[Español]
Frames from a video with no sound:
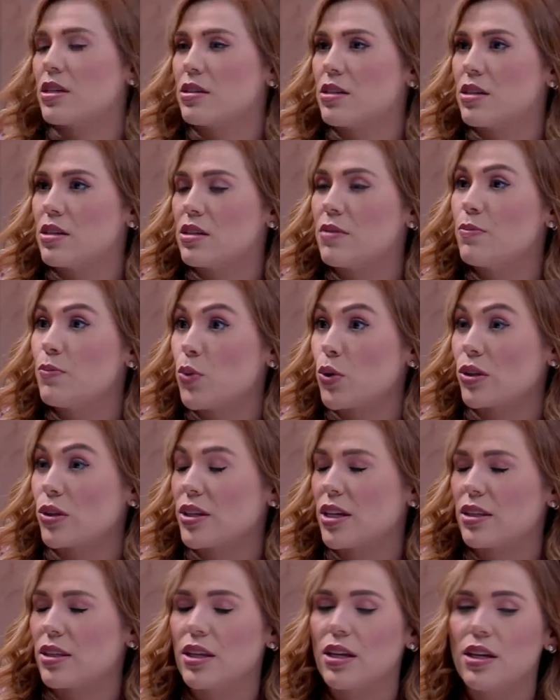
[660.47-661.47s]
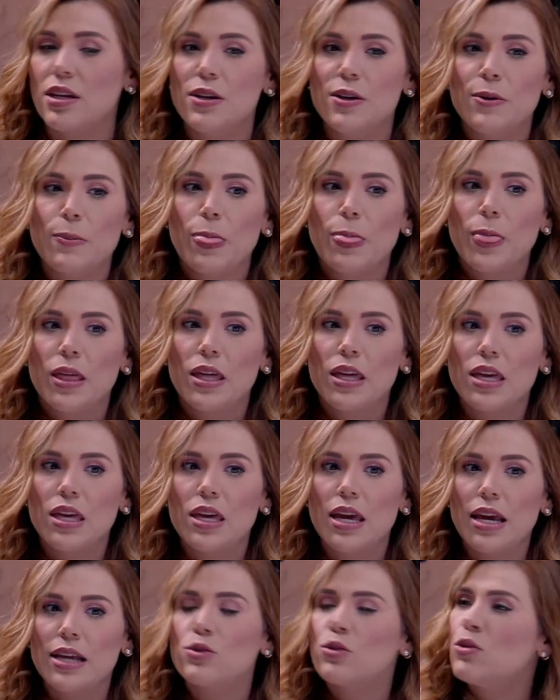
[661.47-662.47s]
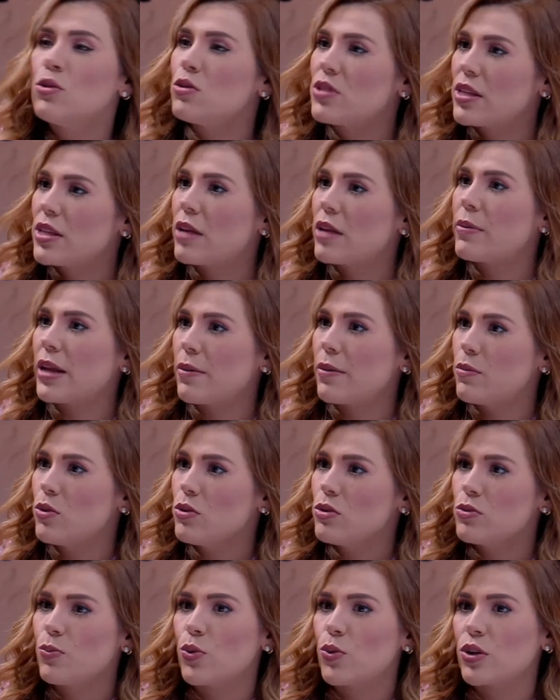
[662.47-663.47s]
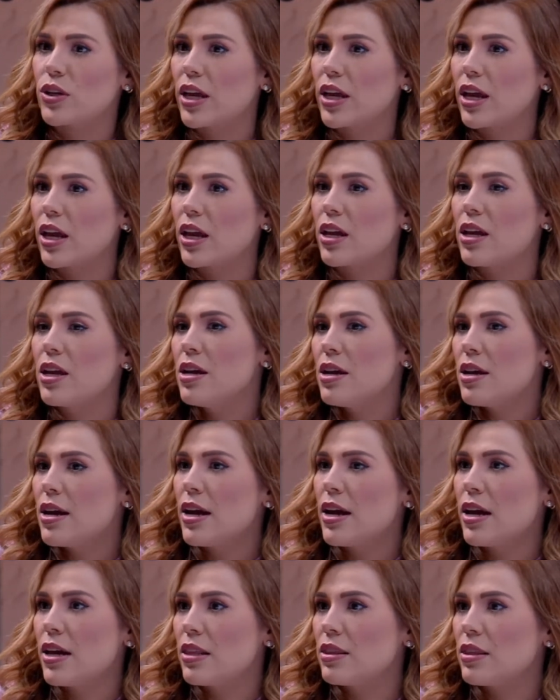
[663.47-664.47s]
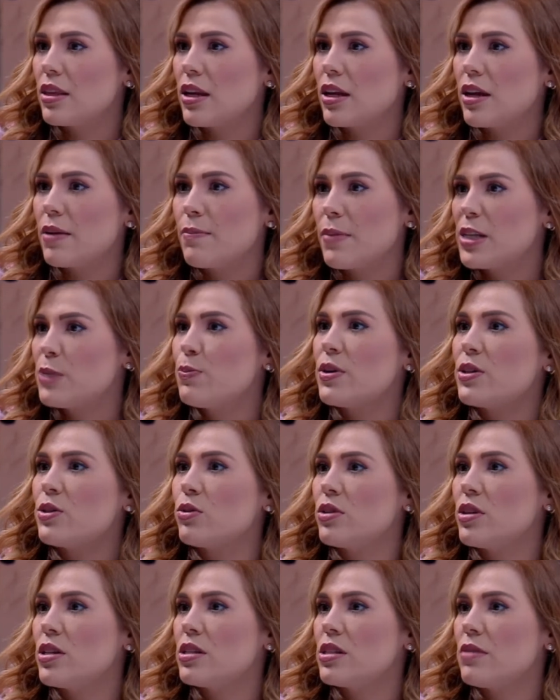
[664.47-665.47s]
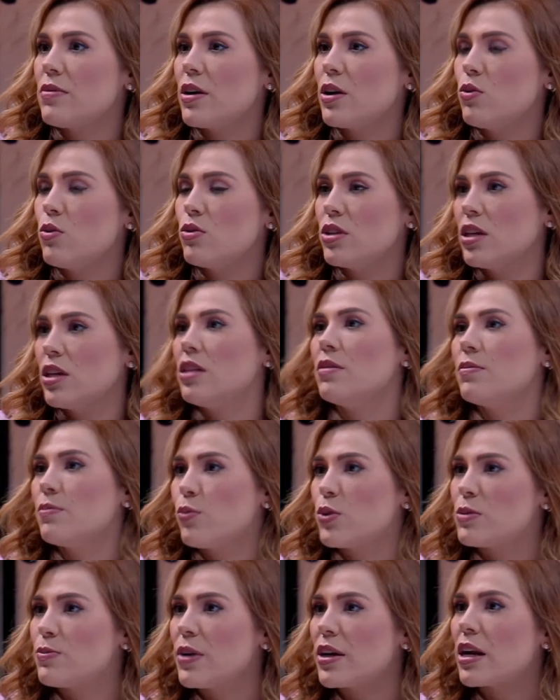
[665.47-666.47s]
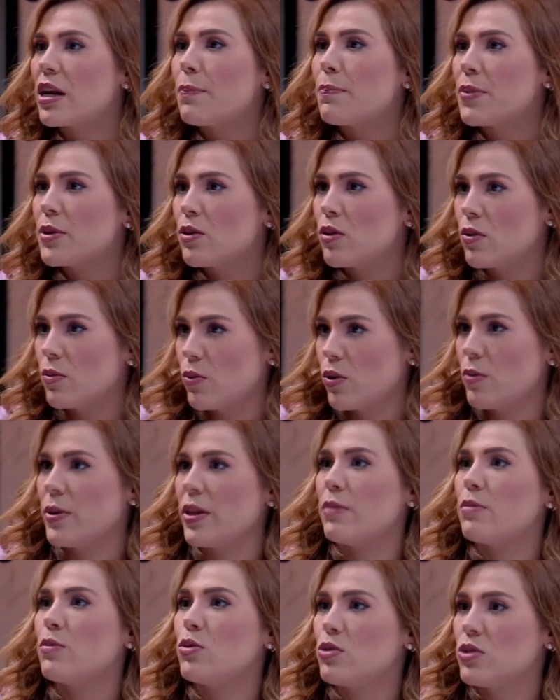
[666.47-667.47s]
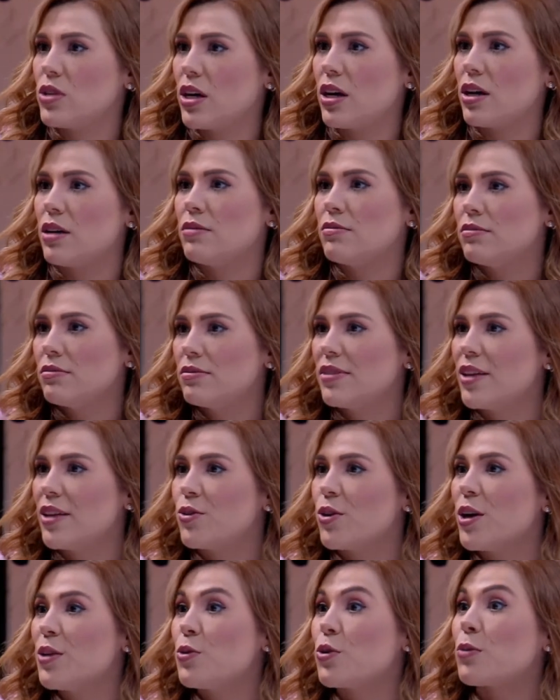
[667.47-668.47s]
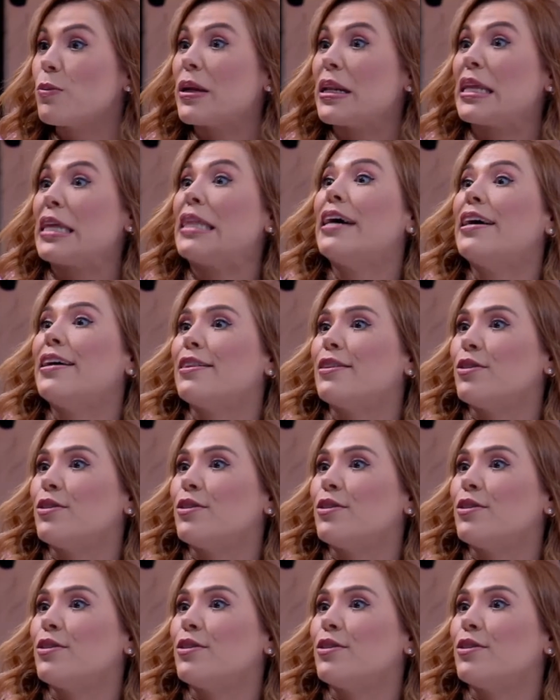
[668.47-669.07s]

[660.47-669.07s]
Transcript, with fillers: sí es importante. Y eso lo celebramos porque entre más personas se vacunen, pues más rápido volveremos a la nueva normalidad.